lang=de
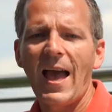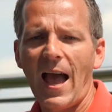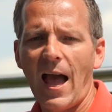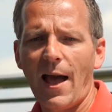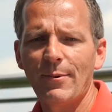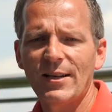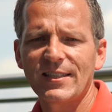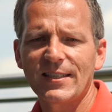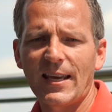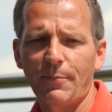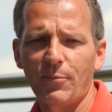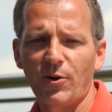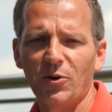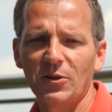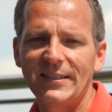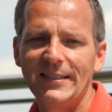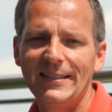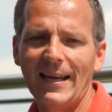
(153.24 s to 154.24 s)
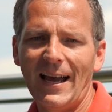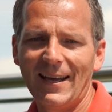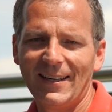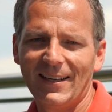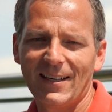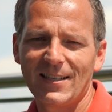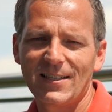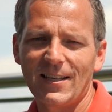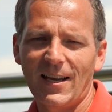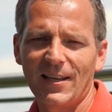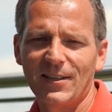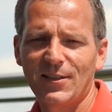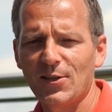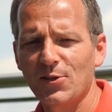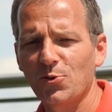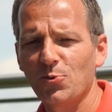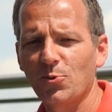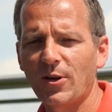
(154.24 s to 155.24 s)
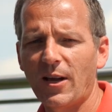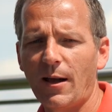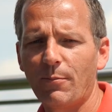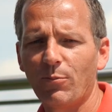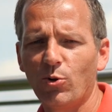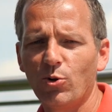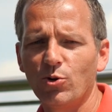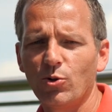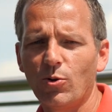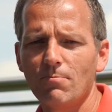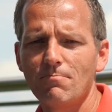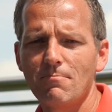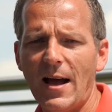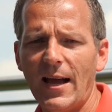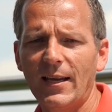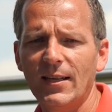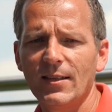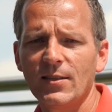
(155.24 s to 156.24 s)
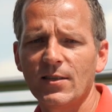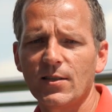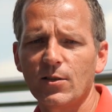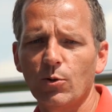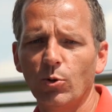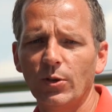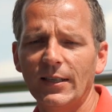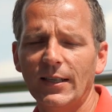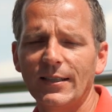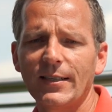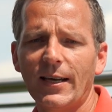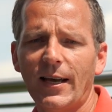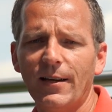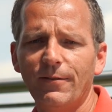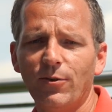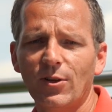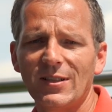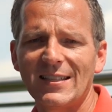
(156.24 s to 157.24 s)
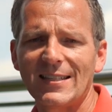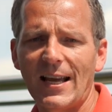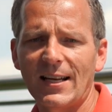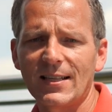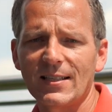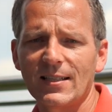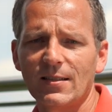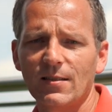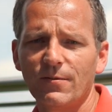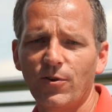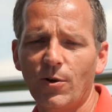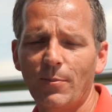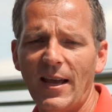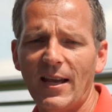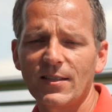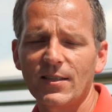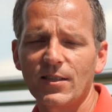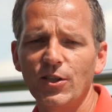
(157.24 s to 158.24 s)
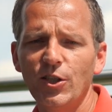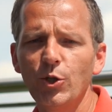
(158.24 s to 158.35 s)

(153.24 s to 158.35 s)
Aber es gab auch die andere Seite. So kam rund um Mainz und in Teilen von Sachsen vom 1.